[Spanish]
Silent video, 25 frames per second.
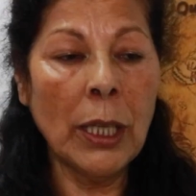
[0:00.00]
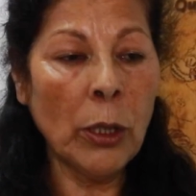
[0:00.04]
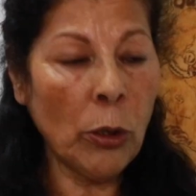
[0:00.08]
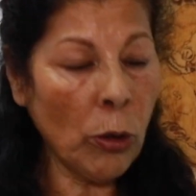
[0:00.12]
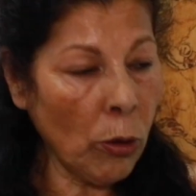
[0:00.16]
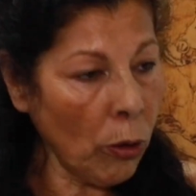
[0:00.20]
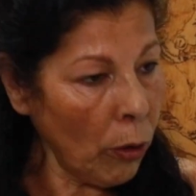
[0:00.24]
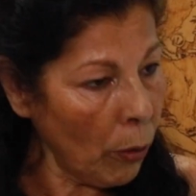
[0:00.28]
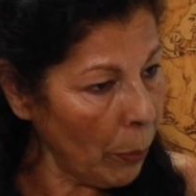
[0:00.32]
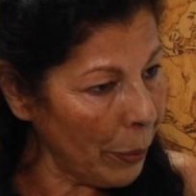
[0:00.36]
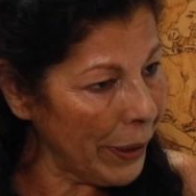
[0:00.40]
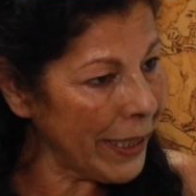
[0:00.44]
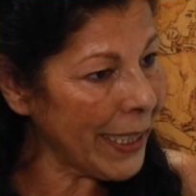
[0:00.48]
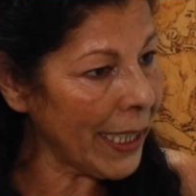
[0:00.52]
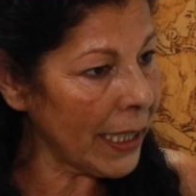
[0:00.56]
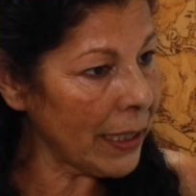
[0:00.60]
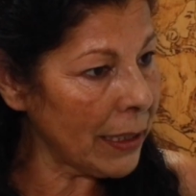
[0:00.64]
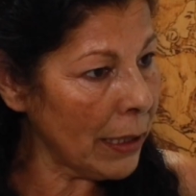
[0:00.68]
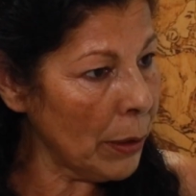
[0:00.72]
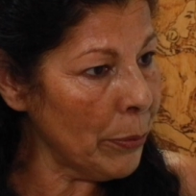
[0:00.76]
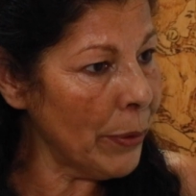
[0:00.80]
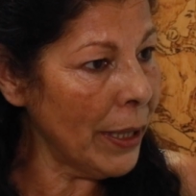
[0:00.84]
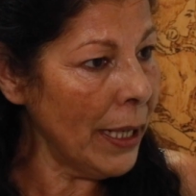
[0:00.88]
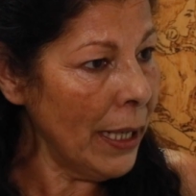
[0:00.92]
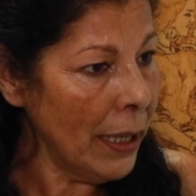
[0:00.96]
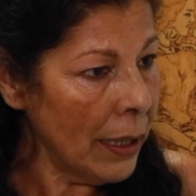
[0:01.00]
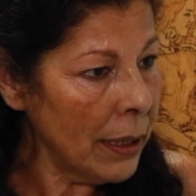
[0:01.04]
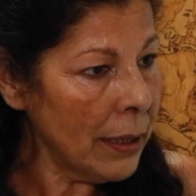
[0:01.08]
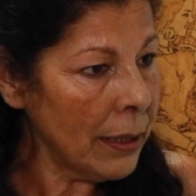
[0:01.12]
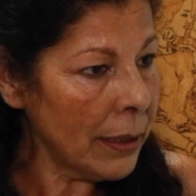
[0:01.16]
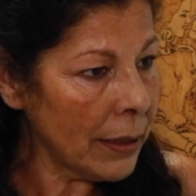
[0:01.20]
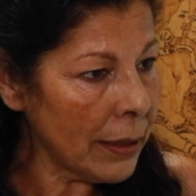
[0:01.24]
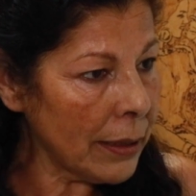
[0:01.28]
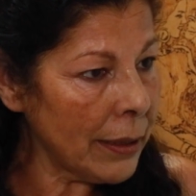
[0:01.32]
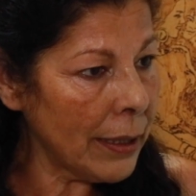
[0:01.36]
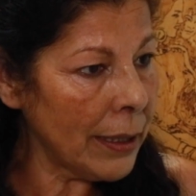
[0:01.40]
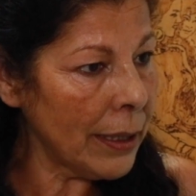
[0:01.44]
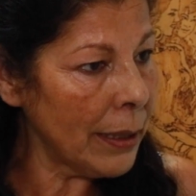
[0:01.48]
cooperativa
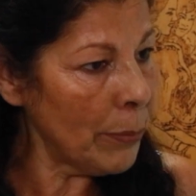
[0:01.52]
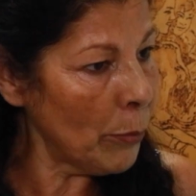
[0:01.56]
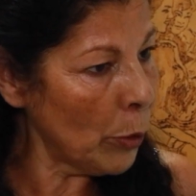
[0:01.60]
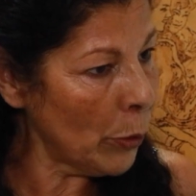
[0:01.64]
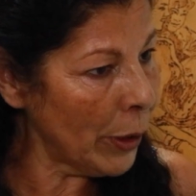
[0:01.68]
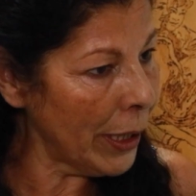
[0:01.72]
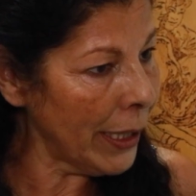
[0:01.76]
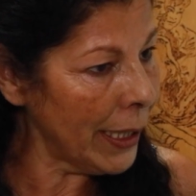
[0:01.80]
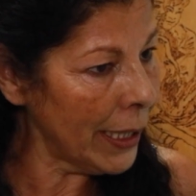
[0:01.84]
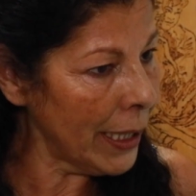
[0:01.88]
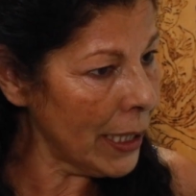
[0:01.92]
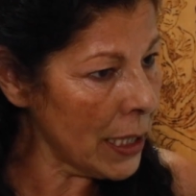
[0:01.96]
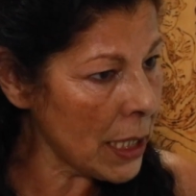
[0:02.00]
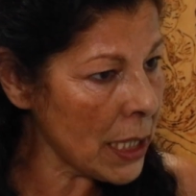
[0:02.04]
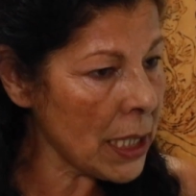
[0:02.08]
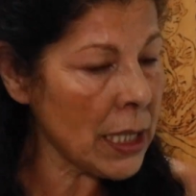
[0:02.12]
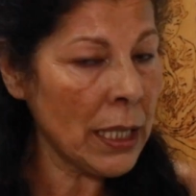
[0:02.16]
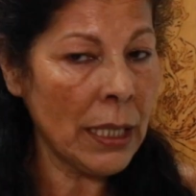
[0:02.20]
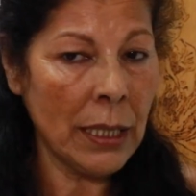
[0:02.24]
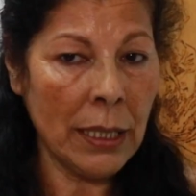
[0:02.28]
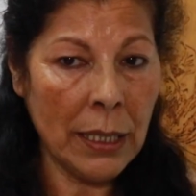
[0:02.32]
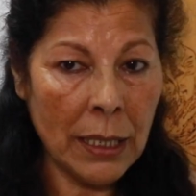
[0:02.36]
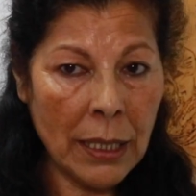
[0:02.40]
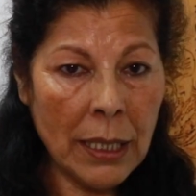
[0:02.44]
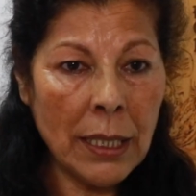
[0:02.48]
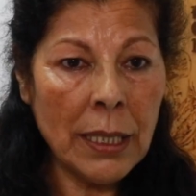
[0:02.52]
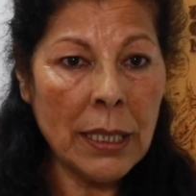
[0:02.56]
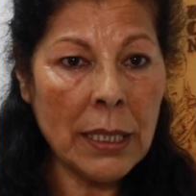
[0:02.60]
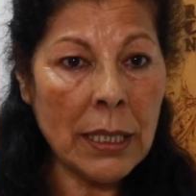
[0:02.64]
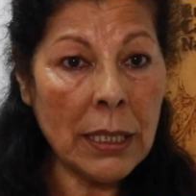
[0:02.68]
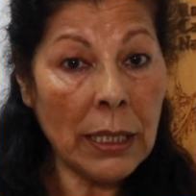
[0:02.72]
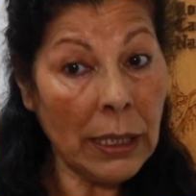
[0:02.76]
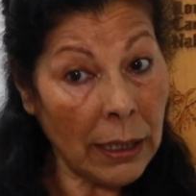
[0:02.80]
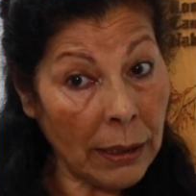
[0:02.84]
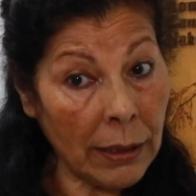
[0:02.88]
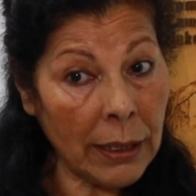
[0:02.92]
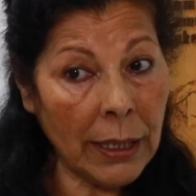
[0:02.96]
de mujeres, ¿sí?